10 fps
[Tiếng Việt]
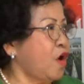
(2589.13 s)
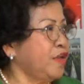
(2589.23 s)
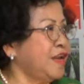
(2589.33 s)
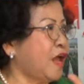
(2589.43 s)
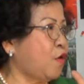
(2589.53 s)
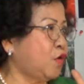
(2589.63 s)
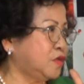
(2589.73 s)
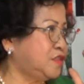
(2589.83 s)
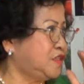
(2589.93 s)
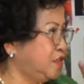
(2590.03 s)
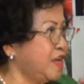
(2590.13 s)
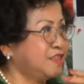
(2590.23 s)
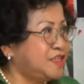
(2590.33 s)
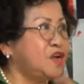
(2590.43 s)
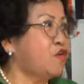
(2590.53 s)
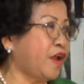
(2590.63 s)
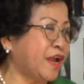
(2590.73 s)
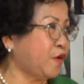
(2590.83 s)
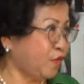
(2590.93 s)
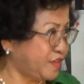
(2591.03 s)
Coi như là hồi, nghĩa là chưa gọi
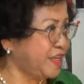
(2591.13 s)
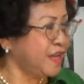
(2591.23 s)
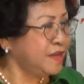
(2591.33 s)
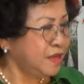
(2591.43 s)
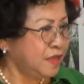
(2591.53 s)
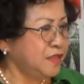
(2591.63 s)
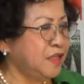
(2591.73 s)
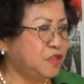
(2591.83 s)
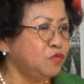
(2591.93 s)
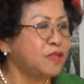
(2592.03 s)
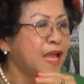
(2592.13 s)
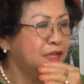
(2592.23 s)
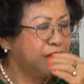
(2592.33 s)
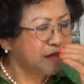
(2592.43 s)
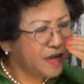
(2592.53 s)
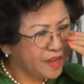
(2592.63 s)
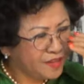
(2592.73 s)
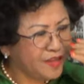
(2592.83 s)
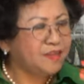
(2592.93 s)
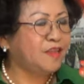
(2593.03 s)
là nội chiến, ừ. thì chúng ta
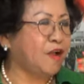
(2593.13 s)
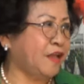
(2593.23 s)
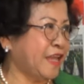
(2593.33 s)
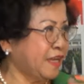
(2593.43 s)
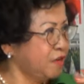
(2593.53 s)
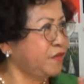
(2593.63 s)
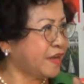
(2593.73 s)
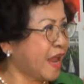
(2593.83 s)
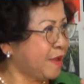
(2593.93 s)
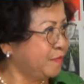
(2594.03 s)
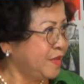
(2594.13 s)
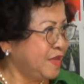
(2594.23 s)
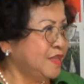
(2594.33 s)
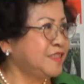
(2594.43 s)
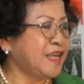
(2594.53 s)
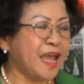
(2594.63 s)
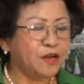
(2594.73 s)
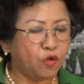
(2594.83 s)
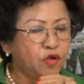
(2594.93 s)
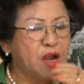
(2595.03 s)
nên tin tưởng nhà nước Việt Nam sẽ
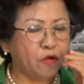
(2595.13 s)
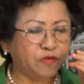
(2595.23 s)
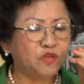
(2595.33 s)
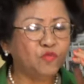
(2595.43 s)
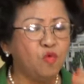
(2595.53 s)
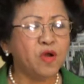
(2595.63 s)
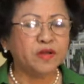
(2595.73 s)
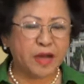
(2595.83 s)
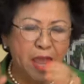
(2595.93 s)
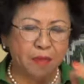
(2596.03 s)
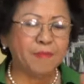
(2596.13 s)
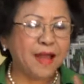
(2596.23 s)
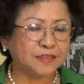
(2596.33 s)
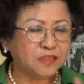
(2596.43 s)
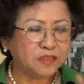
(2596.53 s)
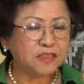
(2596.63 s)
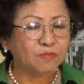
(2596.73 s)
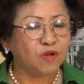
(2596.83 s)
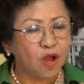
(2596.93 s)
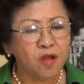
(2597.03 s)
đối đầu với Trung Quốc để mà
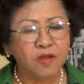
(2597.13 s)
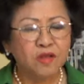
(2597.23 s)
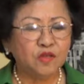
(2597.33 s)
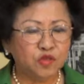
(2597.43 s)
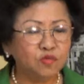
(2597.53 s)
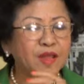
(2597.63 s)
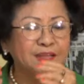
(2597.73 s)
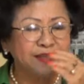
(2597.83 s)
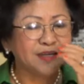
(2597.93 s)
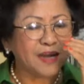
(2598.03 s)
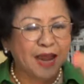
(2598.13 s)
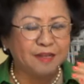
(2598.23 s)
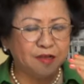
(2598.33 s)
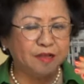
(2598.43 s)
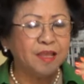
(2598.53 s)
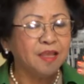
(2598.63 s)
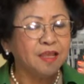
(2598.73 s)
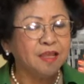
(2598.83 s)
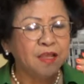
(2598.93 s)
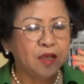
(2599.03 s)
trong đó chúng ta sẽ đạt được cái,
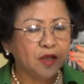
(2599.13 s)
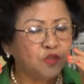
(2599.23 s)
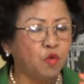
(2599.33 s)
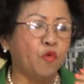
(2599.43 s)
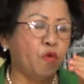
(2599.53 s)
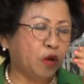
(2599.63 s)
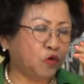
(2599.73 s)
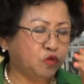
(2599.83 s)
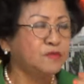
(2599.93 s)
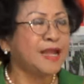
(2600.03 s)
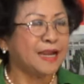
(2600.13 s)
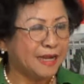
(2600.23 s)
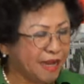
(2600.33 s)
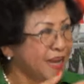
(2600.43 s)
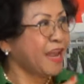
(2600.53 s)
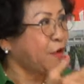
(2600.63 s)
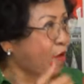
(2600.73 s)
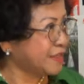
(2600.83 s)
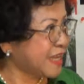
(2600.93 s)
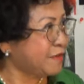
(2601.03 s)
cái cái chủ quyền của chúng ta là lấy lại
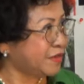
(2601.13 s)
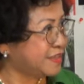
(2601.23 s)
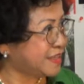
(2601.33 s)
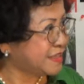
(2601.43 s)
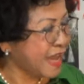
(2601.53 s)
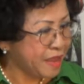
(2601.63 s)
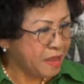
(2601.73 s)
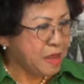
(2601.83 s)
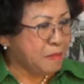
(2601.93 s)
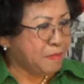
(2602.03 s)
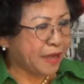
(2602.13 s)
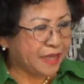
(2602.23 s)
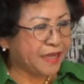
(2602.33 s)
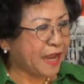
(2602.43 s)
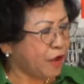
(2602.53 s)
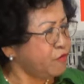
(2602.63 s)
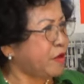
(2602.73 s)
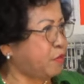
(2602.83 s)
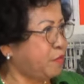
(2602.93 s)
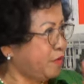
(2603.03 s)
Hoàng Sa và Trường Sa. Vâng. Mà kỳ này không phải
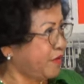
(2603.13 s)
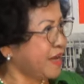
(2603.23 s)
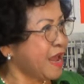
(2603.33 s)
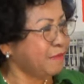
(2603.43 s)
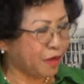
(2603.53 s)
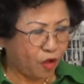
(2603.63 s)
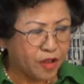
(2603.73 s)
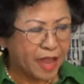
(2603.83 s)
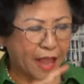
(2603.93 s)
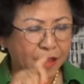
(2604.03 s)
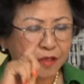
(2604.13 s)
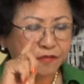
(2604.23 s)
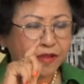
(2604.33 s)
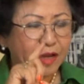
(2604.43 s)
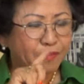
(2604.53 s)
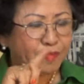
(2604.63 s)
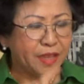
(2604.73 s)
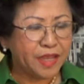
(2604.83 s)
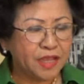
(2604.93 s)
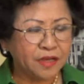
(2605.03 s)
một mình Việt Nam, lại có cả
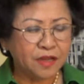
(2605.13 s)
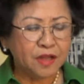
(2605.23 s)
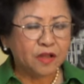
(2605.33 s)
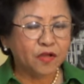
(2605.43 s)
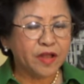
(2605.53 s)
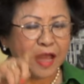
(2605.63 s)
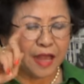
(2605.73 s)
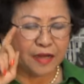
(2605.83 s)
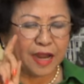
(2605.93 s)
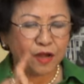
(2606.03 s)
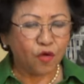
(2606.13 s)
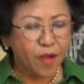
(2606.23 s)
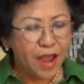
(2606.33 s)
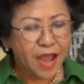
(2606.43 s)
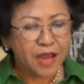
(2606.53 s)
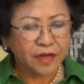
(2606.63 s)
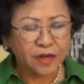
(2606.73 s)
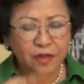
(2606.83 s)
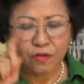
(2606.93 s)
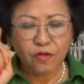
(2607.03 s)
Philippines, có yeah, cả yeah. Đài Loan,
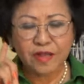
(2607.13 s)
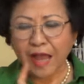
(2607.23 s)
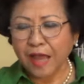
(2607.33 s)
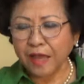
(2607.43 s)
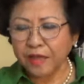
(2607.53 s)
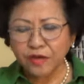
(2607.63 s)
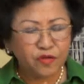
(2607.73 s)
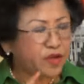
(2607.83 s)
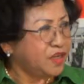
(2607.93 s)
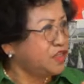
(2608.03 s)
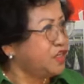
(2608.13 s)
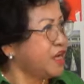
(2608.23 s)
có cả Indonesia,